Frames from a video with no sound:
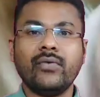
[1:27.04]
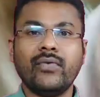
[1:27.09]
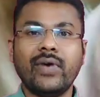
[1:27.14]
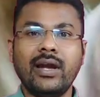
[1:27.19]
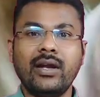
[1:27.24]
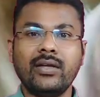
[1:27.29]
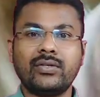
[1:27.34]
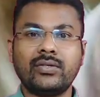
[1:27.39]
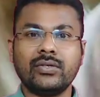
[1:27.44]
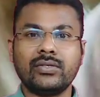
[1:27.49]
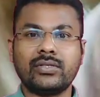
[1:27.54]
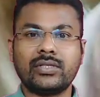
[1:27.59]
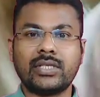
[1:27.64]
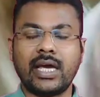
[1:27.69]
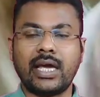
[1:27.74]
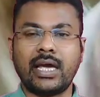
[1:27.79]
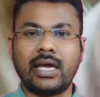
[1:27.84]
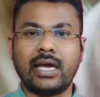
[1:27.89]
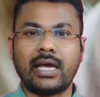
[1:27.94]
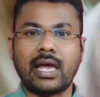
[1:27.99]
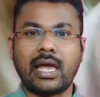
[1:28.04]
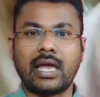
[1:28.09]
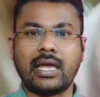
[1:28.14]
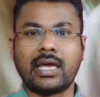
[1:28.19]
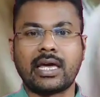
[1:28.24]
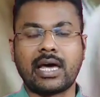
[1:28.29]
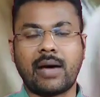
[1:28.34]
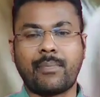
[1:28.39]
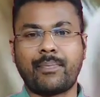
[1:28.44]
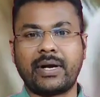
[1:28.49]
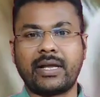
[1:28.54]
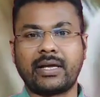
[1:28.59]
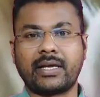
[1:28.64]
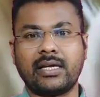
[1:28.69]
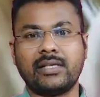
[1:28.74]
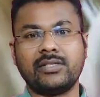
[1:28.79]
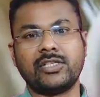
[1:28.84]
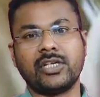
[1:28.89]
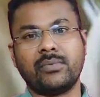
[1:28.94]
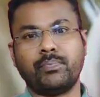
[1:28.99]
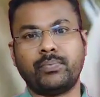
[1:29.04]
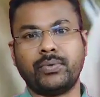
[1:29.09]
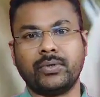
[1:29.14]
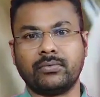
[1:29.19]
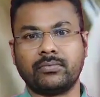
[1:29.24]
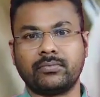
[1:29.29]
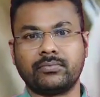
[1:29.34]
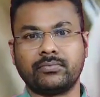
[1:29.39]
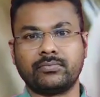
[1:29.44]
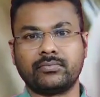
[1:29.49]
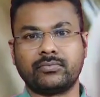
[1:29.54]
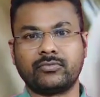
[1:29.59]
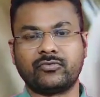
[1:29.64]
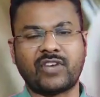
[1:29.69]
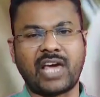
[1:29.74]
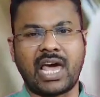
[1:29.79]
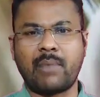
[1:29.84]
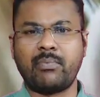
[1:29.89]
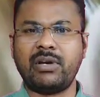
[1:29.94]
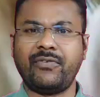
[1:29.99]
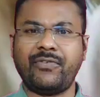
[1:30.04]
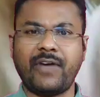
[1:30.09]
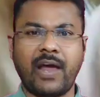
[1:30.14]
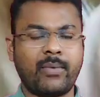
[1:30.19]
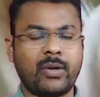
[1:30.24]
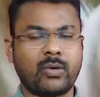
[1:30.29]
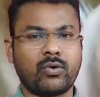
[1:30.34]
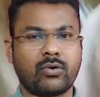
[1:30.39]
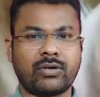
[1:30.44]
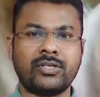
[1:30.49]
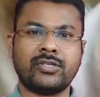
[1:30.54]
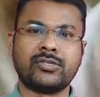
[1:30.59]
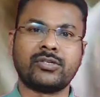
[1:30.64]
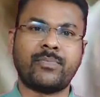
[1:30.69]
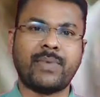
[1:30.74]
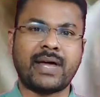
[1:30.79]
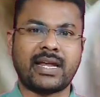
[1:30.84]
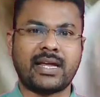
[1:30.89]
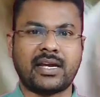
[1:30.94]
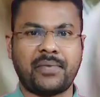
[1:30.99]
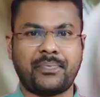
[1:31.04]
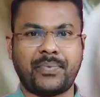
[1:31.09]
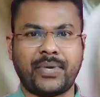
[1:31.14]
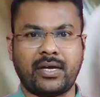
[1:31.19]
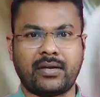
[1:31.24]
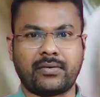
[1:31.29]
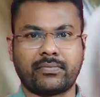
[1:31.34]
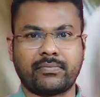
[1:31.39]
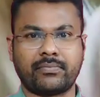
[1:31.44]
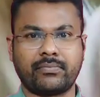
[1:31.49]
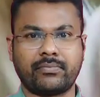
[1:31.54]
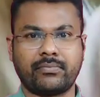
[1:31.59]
వెళ్ళి చూస్తే ఇక అప్పటికే జంప్ ఫ్యామిలీ ఫ్యామిలీ కుక్క తీసుకొని పరారైపోయారు